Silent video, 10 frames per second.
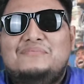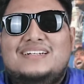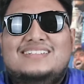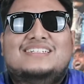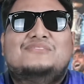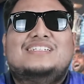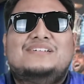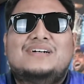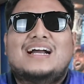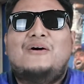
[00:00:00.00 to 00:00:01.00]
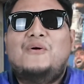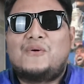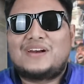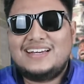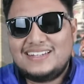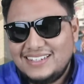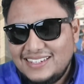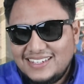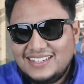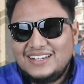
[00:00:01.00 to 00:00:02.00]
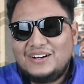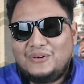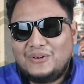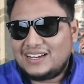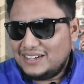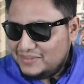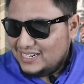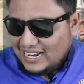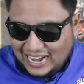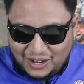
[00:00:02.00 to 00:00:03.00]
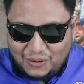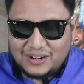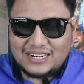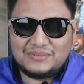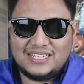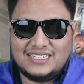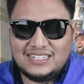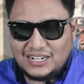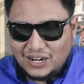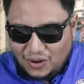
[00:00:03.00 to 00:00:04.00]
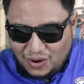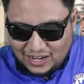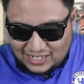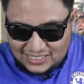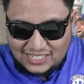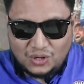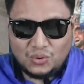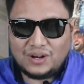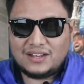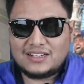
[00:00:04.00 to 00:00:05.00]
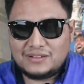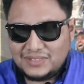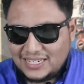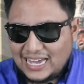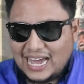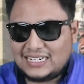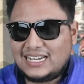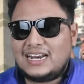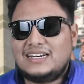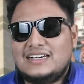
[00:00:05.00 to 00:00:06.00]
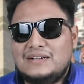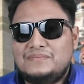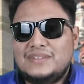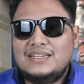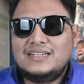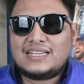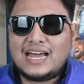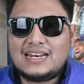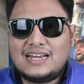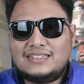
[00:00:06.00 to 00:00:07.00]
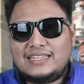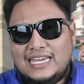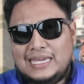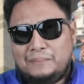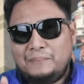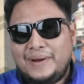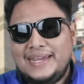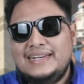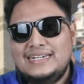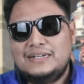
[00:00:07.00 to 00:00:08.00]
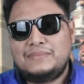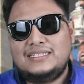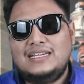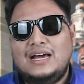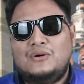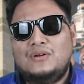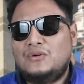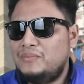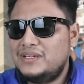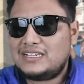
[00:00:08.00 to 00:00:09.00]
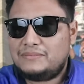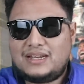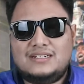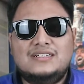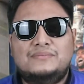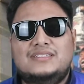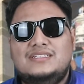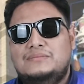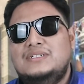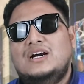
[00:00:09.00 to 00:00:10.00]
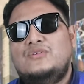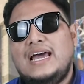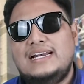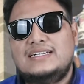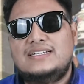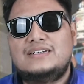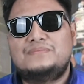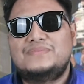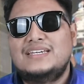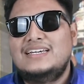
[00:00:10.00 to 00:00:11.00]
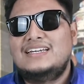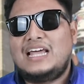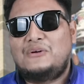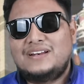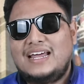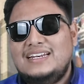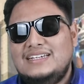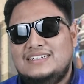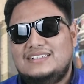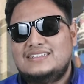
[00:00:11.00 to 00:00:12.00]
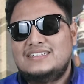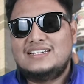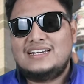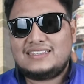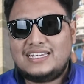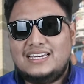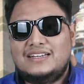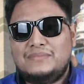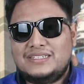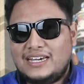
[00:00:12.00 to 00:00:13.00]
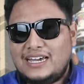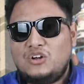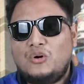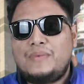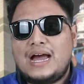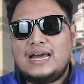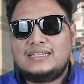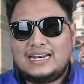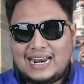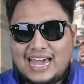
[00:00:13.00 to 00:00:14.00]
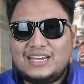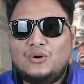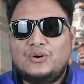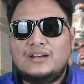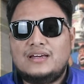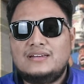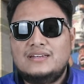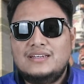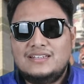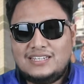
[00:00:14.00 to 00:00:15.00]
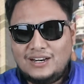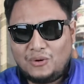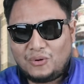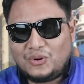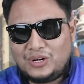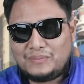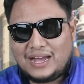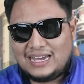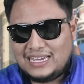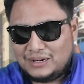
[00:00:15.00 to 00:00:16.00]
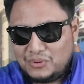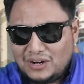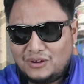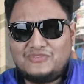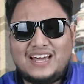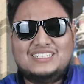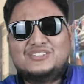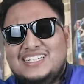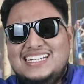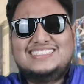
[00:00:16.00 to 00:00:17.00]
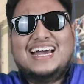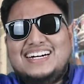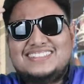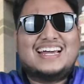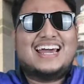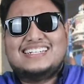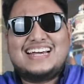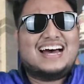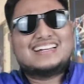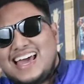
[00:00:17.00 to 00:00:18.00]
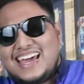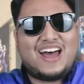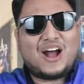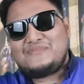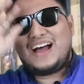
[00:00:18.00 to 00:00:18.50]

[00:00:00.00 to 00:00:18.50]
นั้นเป็นเชลซีเบอร์เก้าสิบหกนะโหแล้วก็มีหลายๆคนนะครับที่ยืนรอกันที่รั้วแล้วก็มีการ์ดกั้นนะครับถ้านักเตะไม่เดินมาที่เราเราก็ไม่สามารถเอื้อมไปถึงมือเขาได้เลยนะครับแต่วันนั้นน่ะนักเตะไม่ใช่แค่ด็อกบาร์แต่หลายคนนะที่ลงรถมาเห็นพวกเราแฟนเชลซีเชลซีเชลซีด็อก